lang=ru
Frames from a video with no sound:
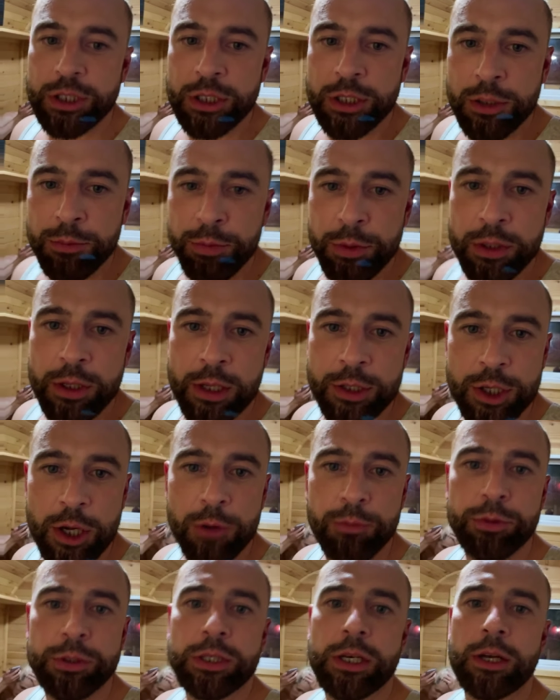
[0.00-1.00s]
Стихи
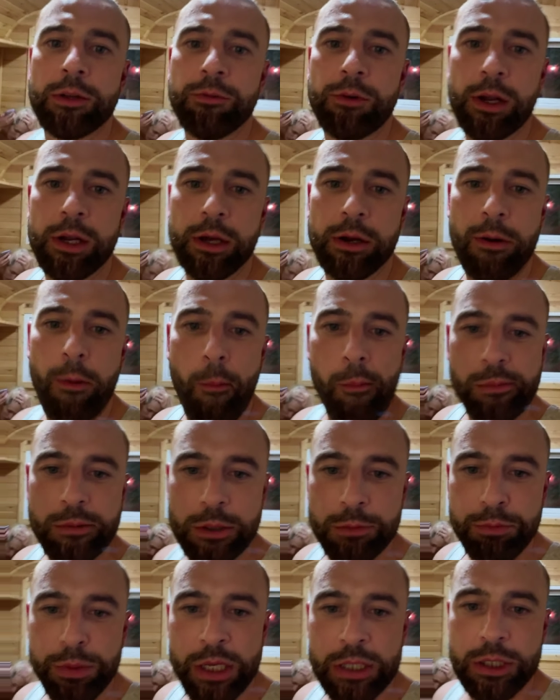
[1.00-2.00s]
продолжаю писать, Валер.
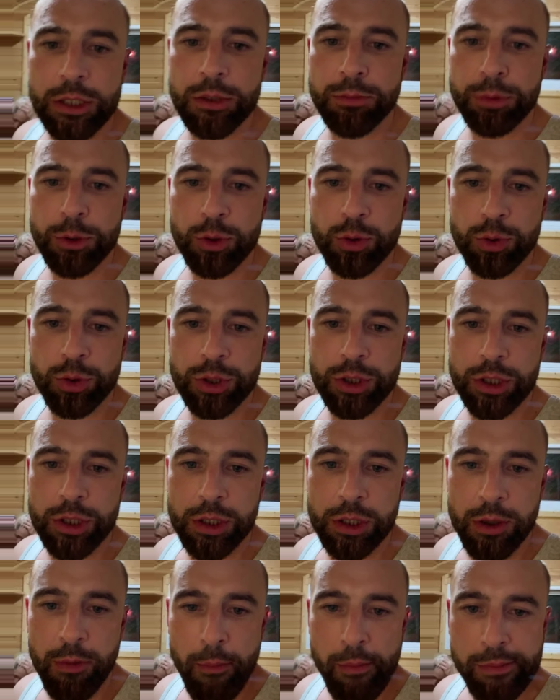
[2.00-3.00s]
И песни пишу, и
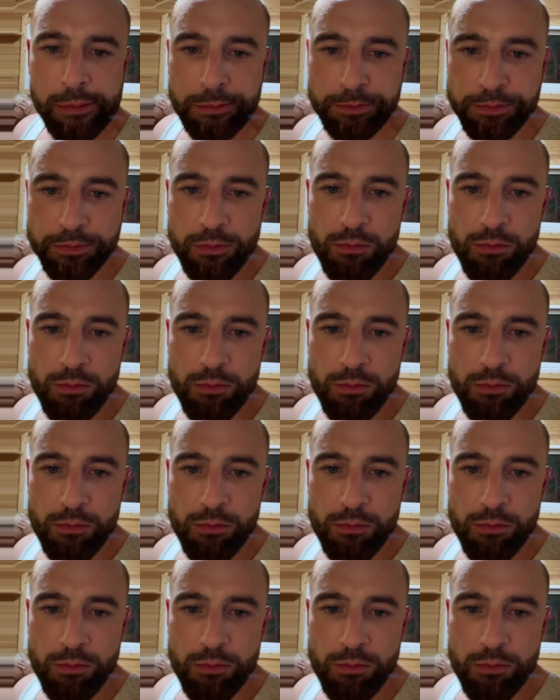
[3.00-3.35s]
стихи.